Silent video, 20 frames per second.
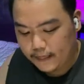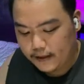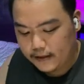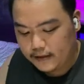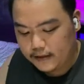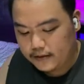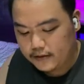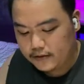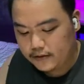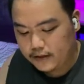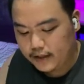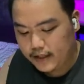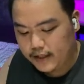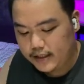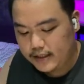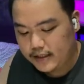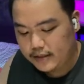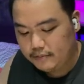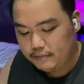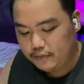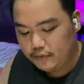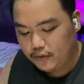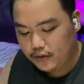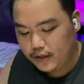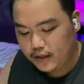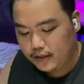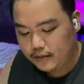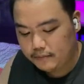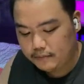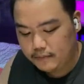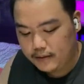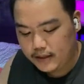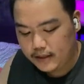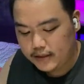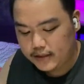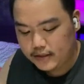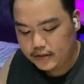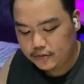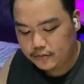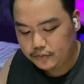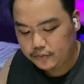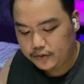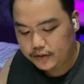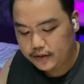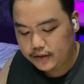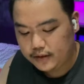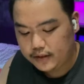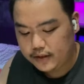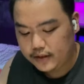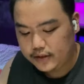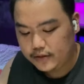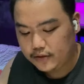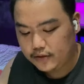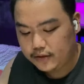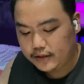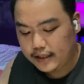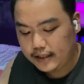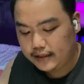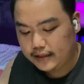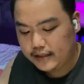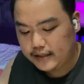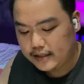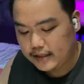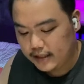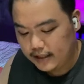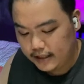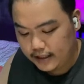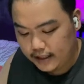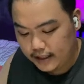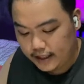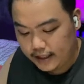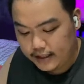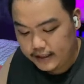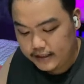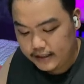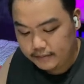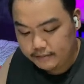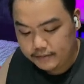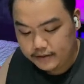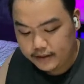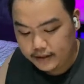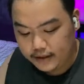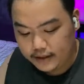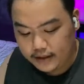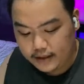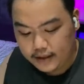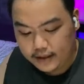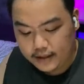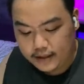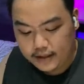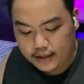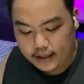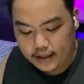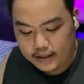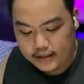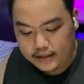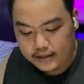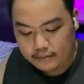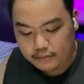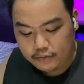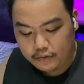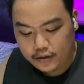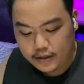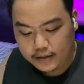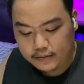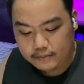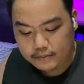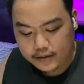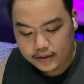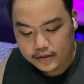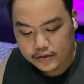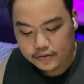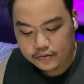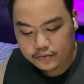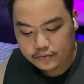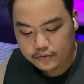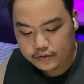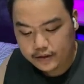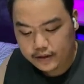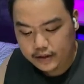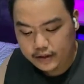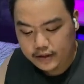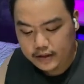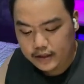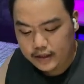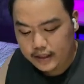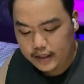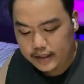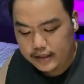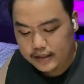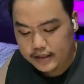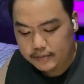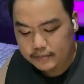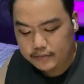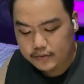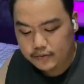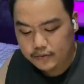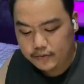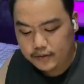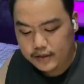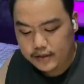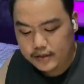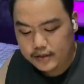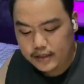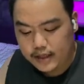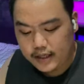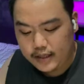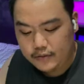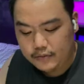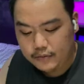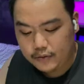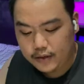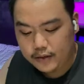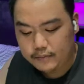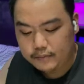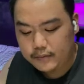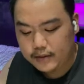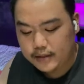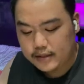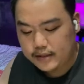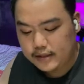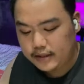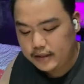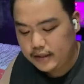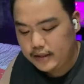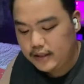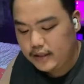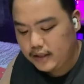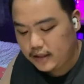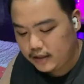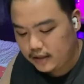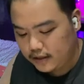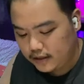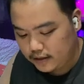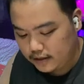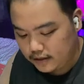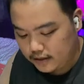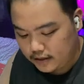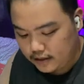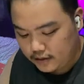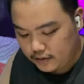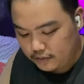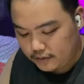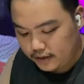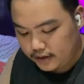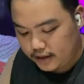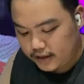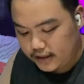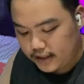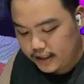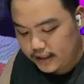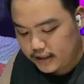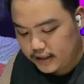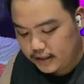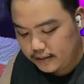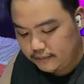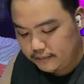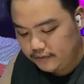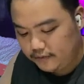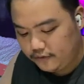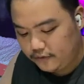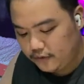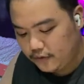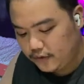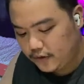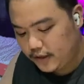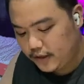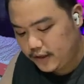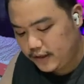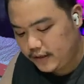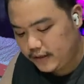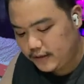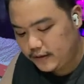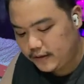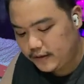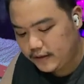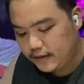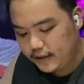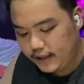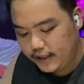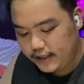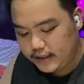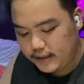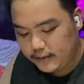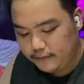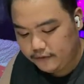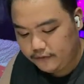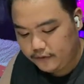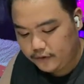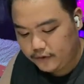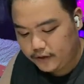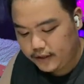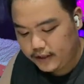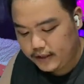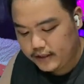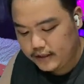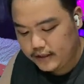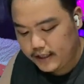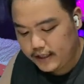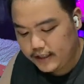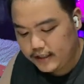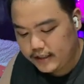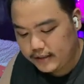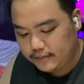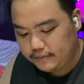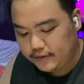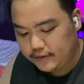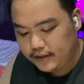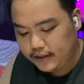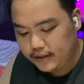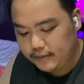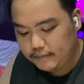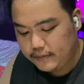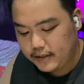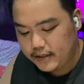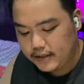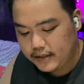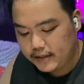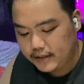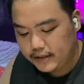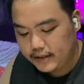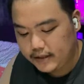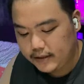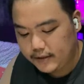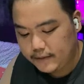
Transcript: So, A sub 1 plus 2D. So, that is A sub 3, A sub 1 plus 2D. A sub 2 is A1 plus D. What is A sub 4? A sub 4 is A sub 3 plus D.